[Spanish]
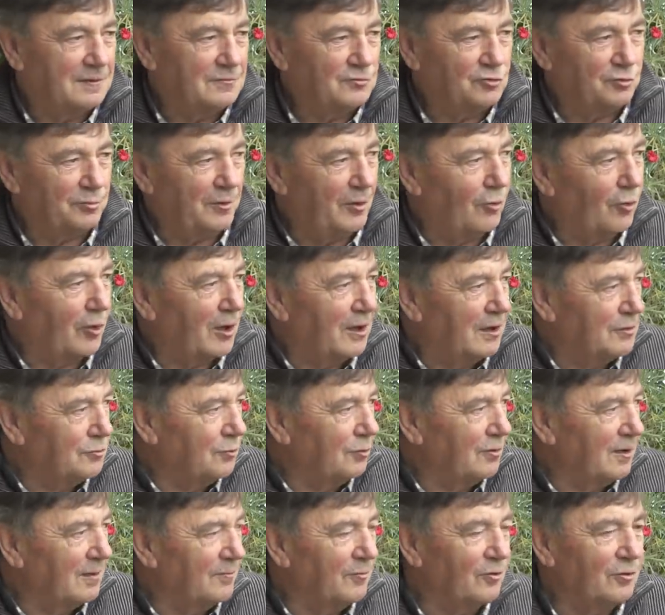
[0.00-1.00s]
Subí el
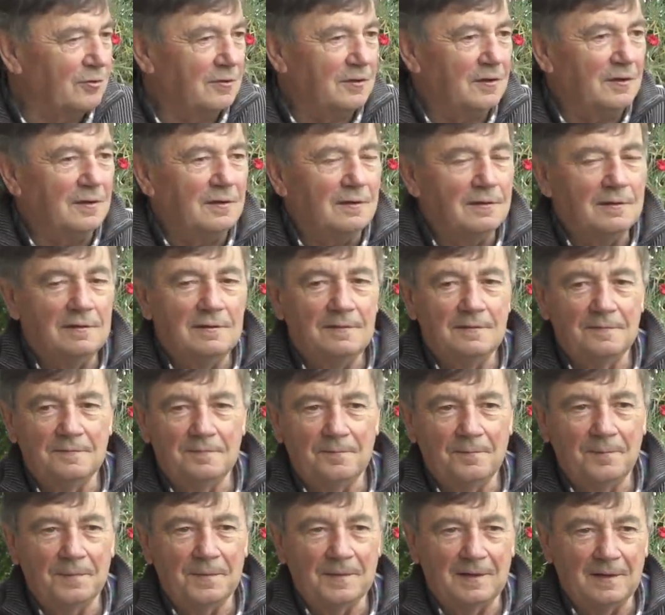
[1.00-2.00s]
eucalipto del monte
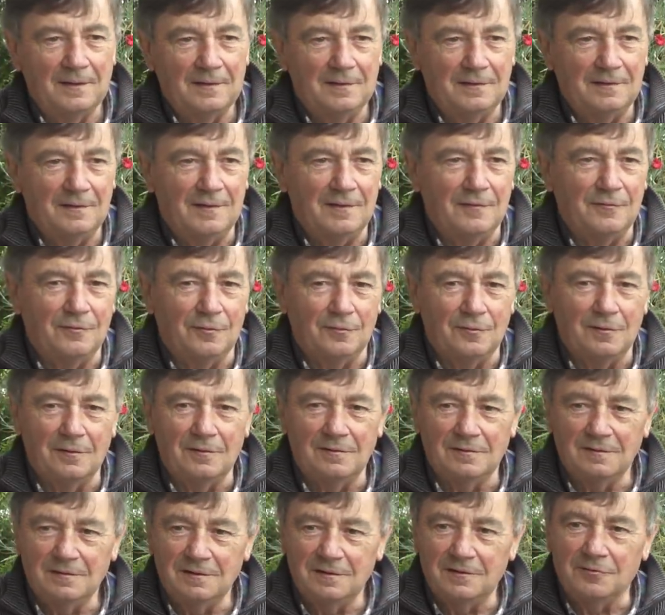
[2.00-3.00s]
y con,
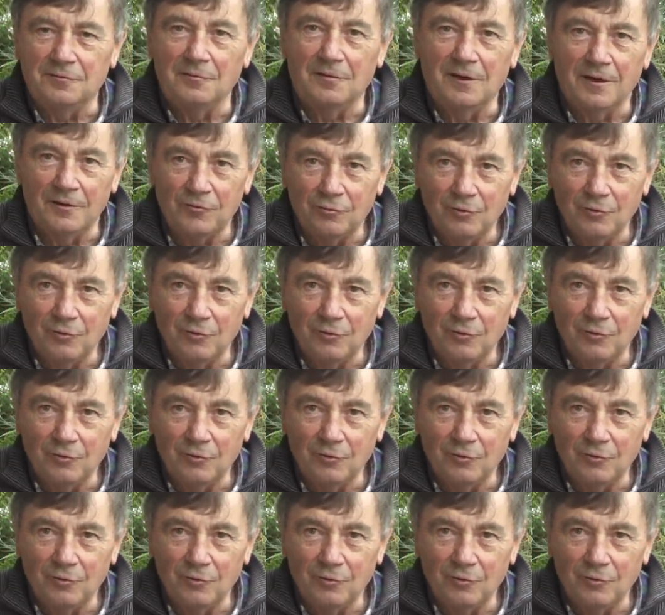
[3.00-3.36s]
la, y con la